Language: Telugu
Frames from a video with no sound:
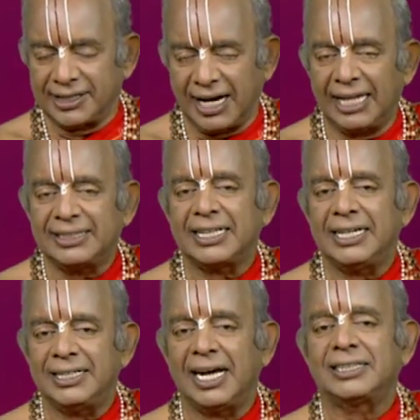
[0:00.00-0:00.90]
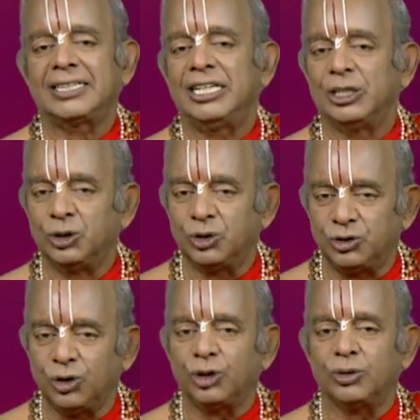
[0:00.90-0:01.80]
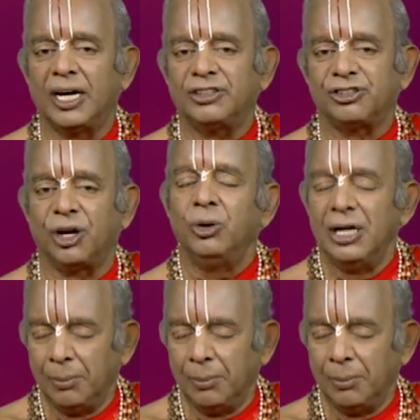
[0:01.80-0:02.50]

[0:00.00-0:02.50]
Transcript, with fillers: రాత్రికి రాత్రి ఎందుకు చోటు మార్చావు